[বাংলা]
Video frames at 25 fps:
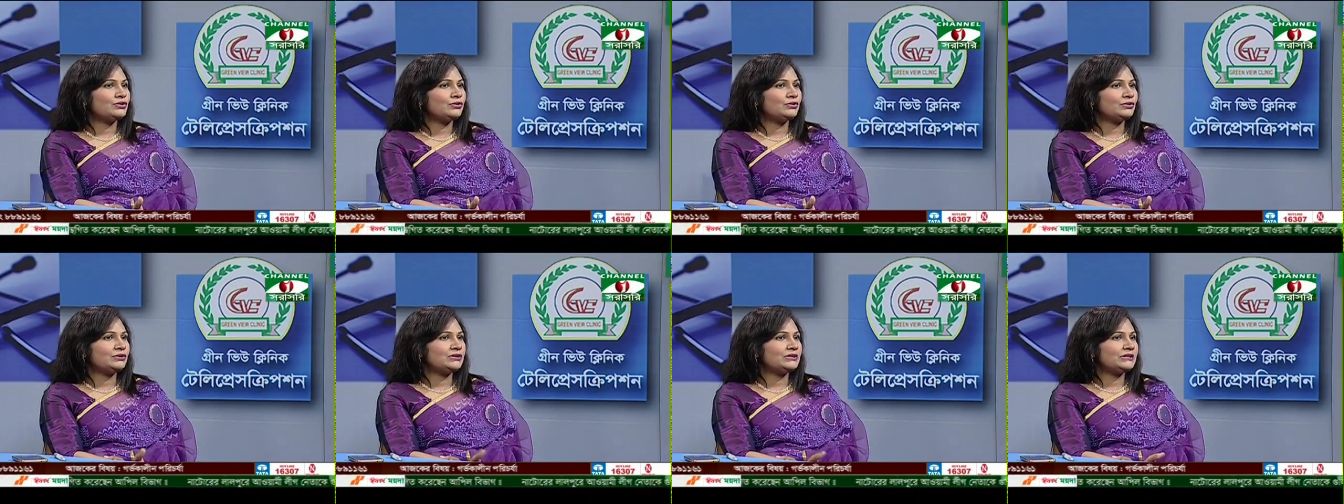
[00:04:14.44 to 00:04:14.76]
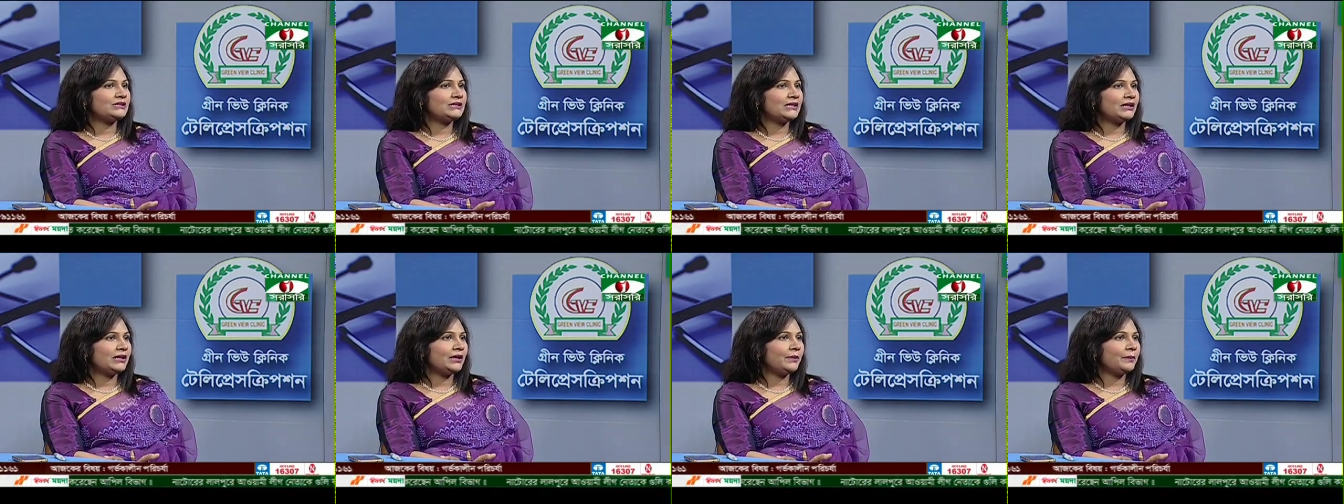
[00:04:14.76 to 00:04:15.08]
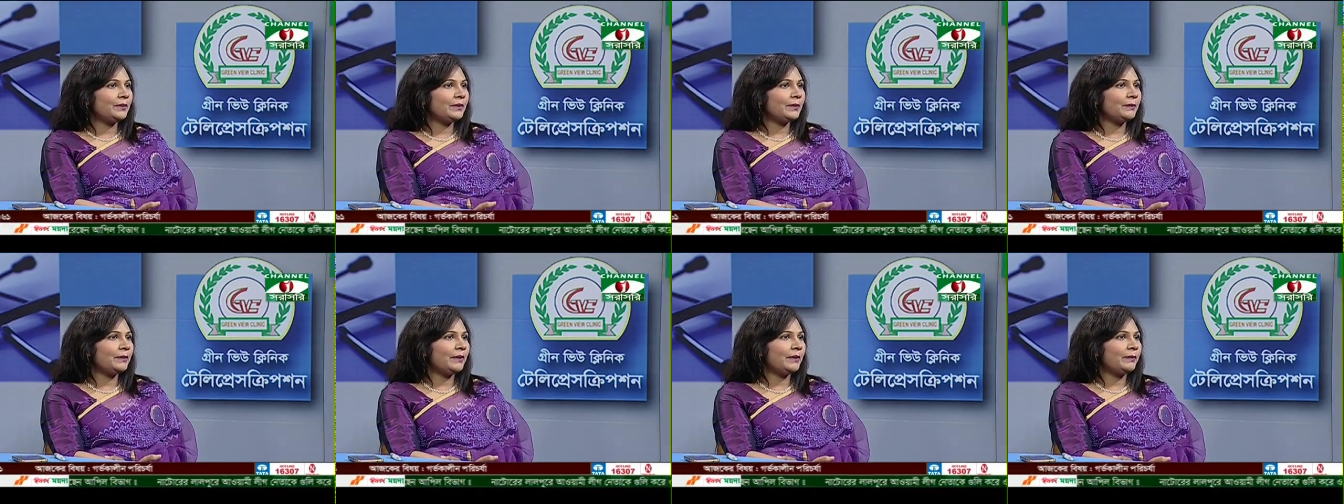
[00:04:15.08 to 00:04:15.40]
সো চেক
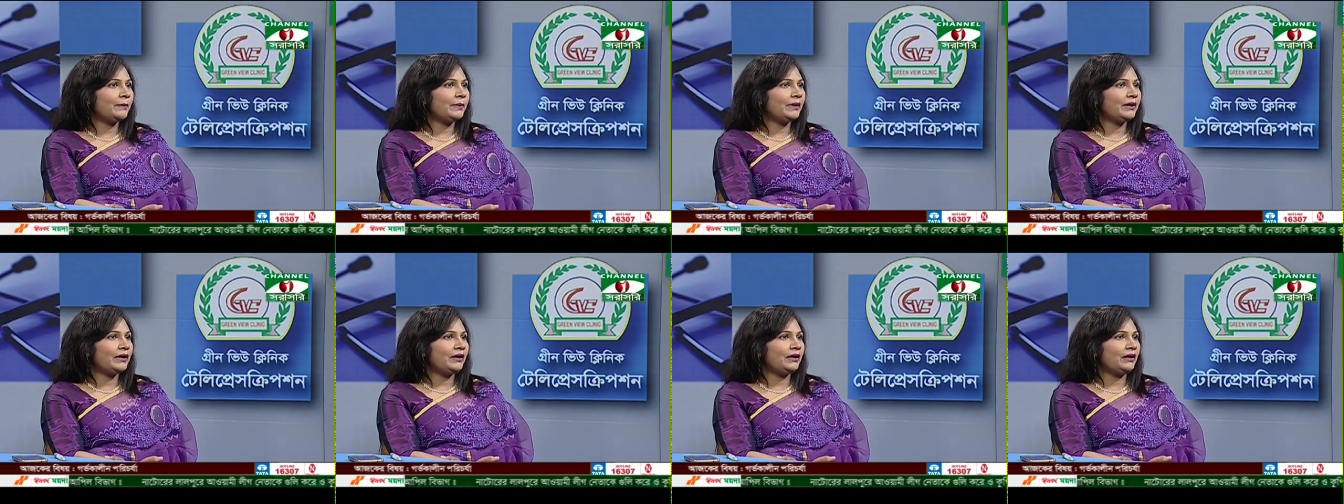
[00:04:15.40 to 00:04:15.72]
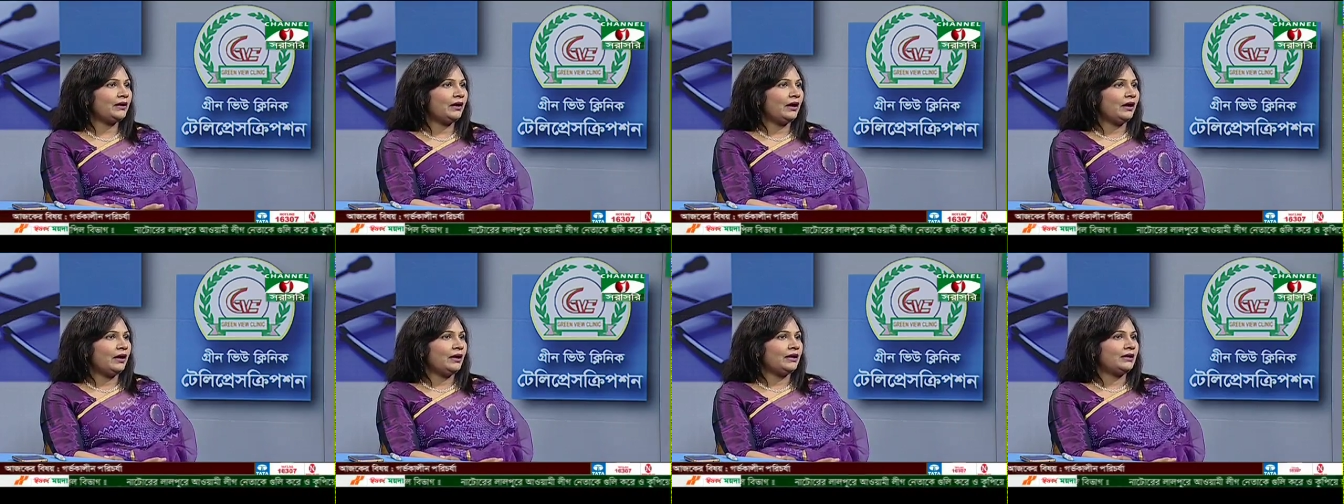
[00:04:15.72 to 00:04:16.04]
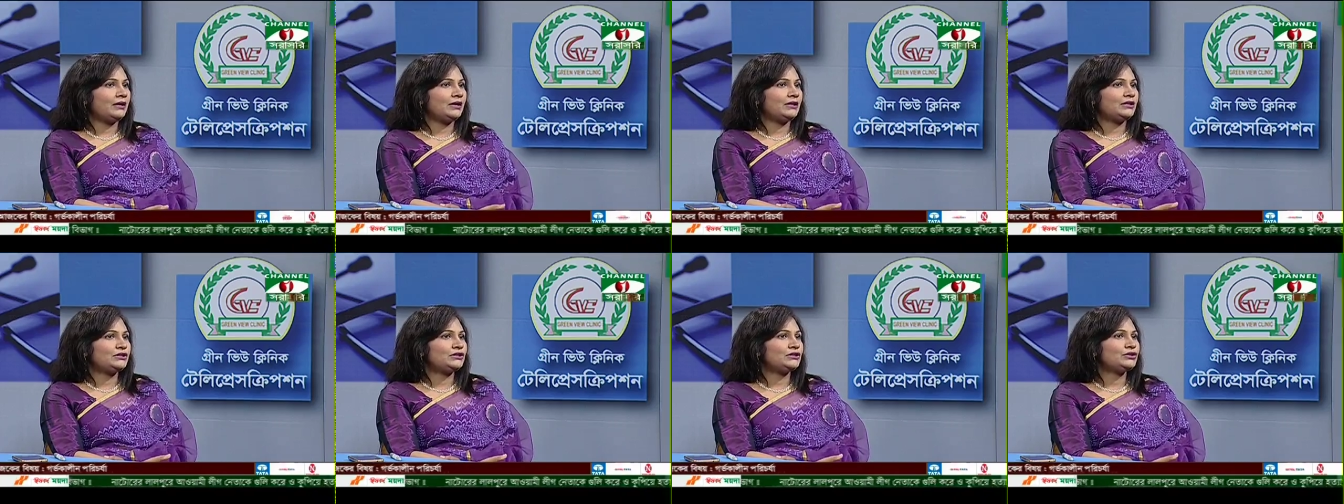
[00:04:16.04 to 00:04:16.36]
আপের ব্যাপারে
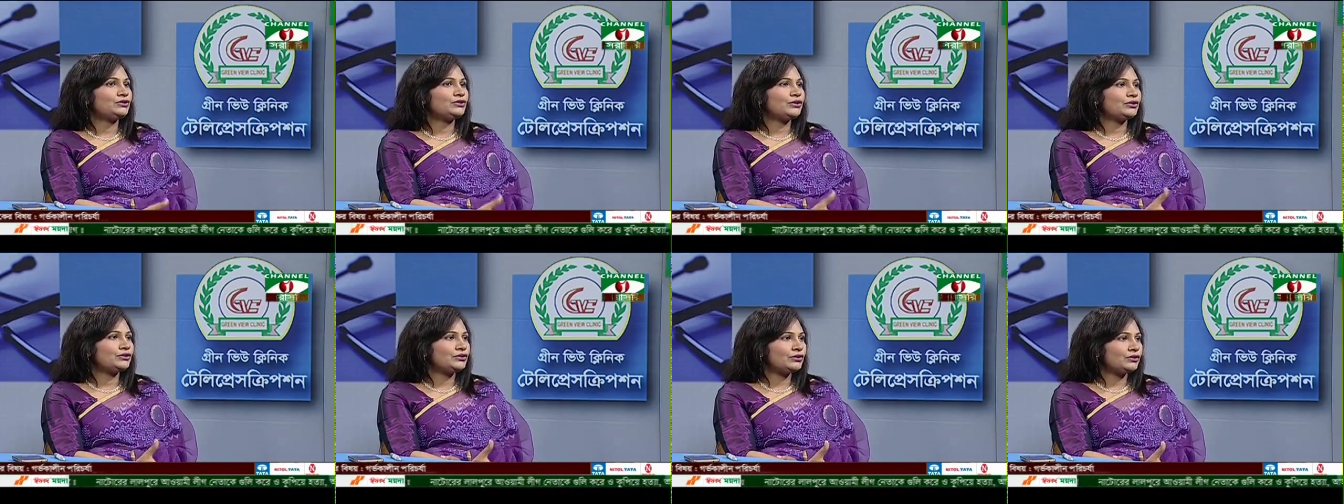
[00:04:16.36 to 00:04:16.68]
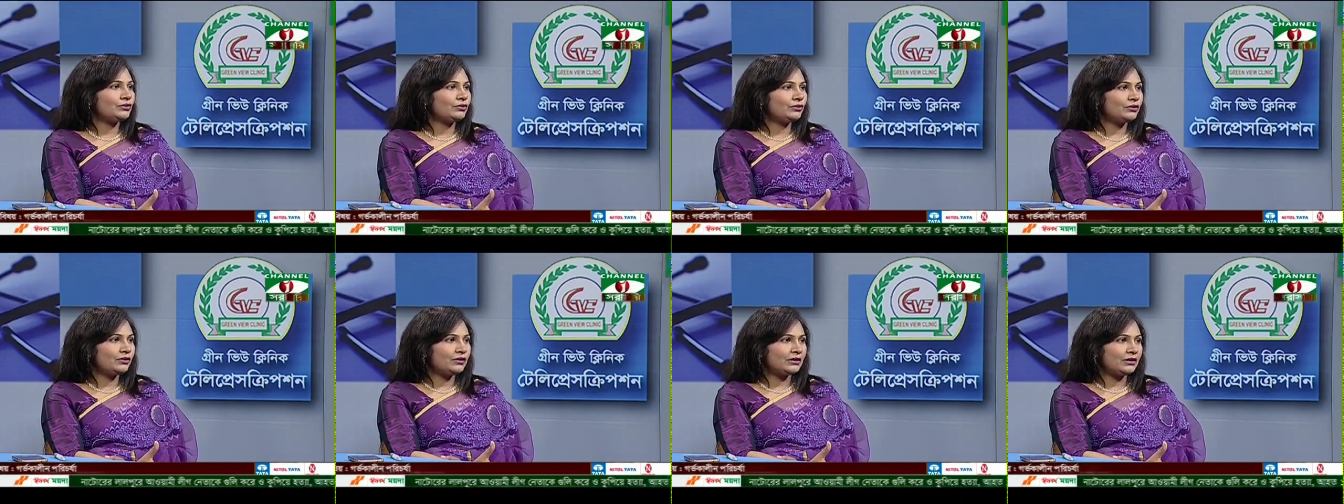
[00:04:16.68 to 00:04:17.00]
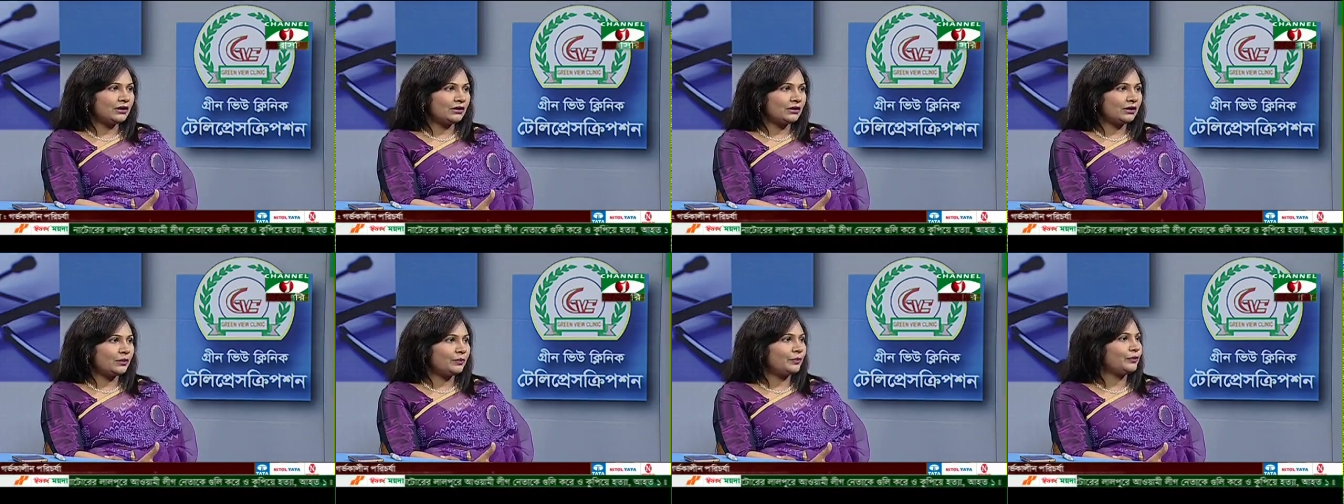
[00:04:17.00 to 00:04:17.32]
এই যে
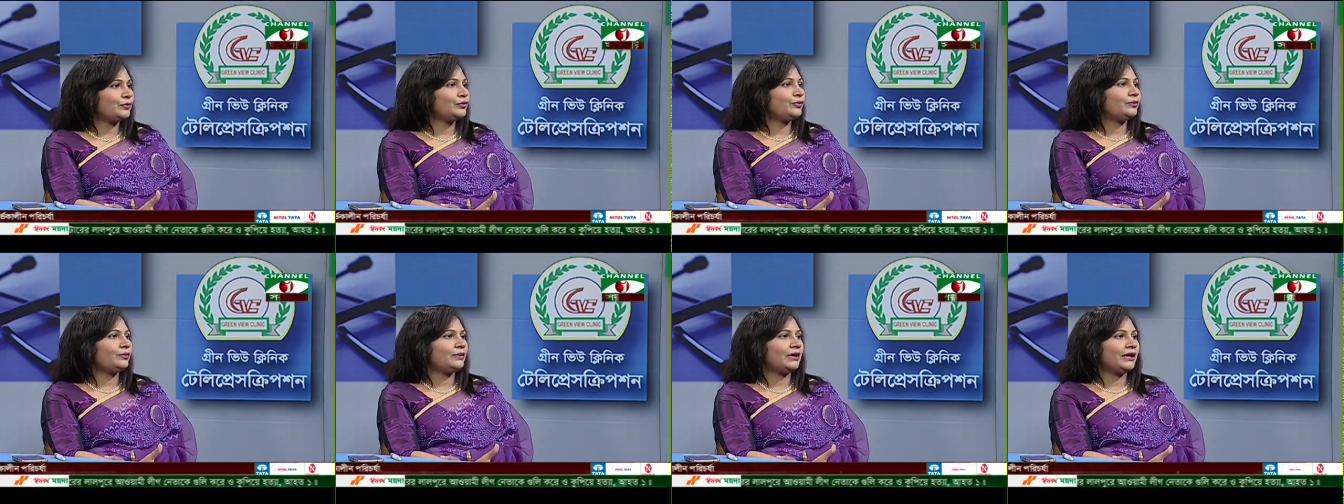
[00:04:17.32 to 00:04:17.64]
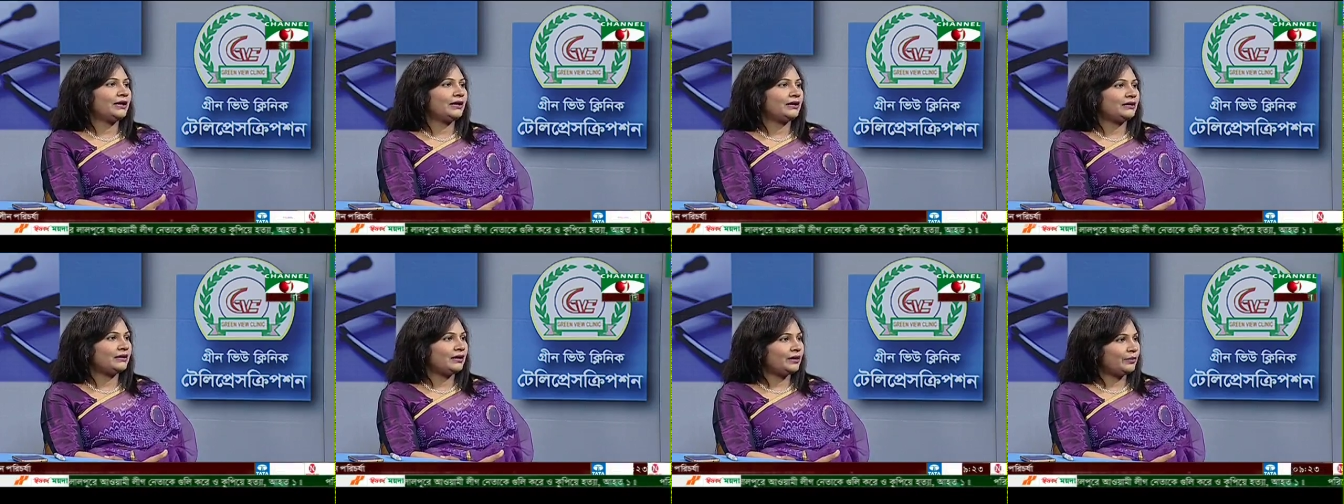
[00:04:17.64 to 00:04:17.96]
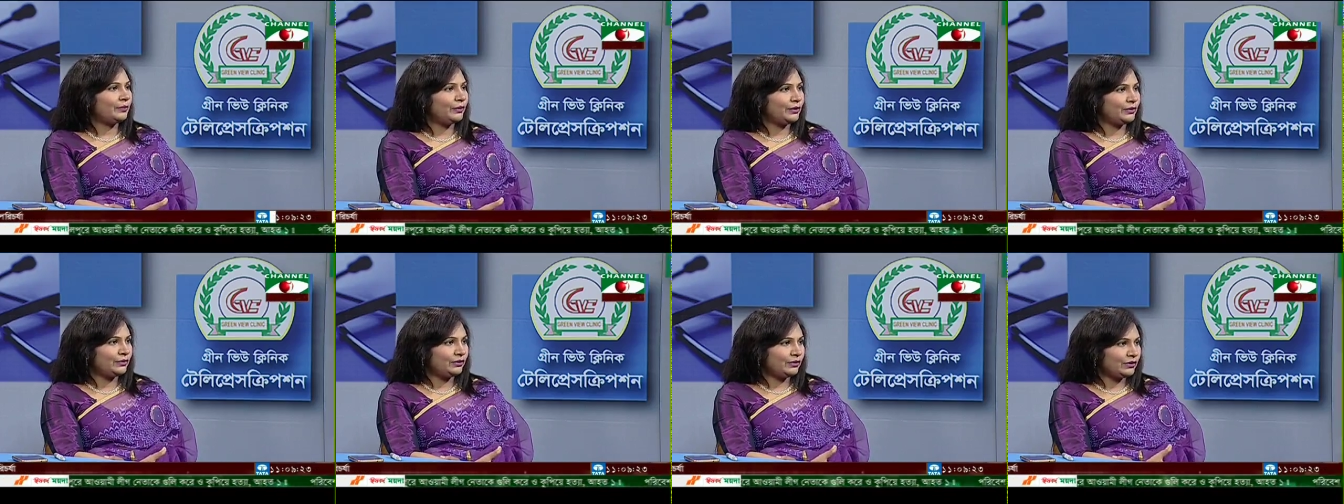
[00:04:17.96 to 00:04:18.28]
সচেতনতাটা প্রথমে আগে
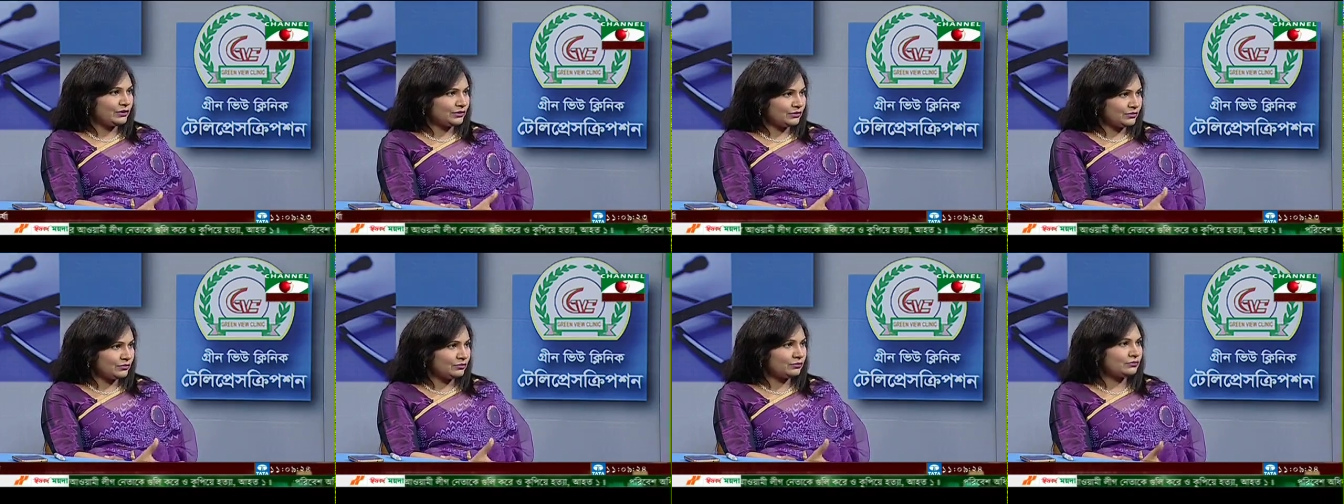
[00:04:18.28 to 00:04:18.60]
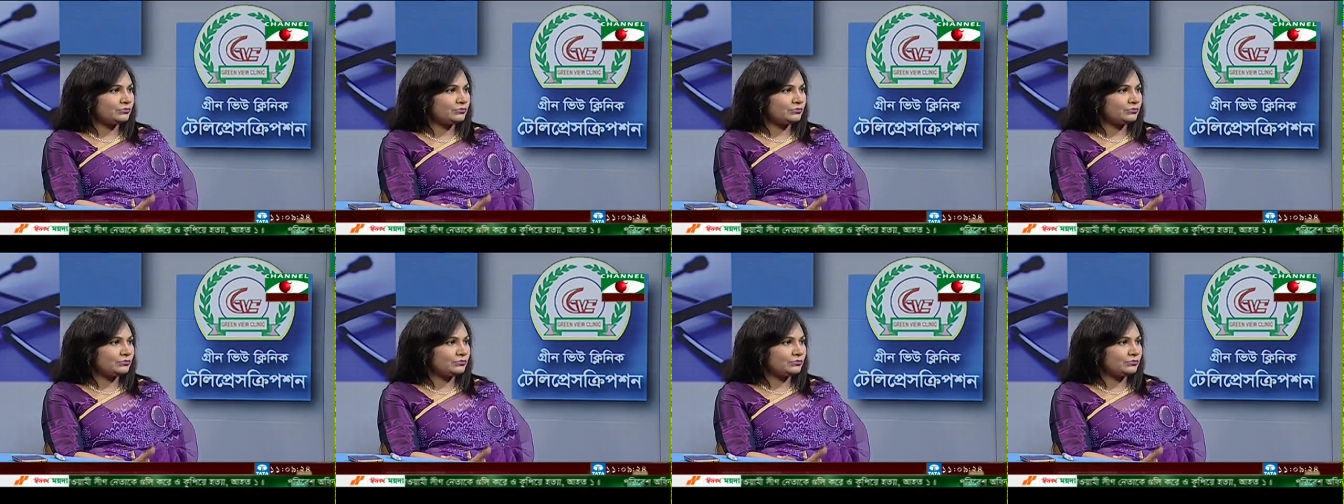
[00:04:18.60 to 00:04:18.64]
তার ভেতরে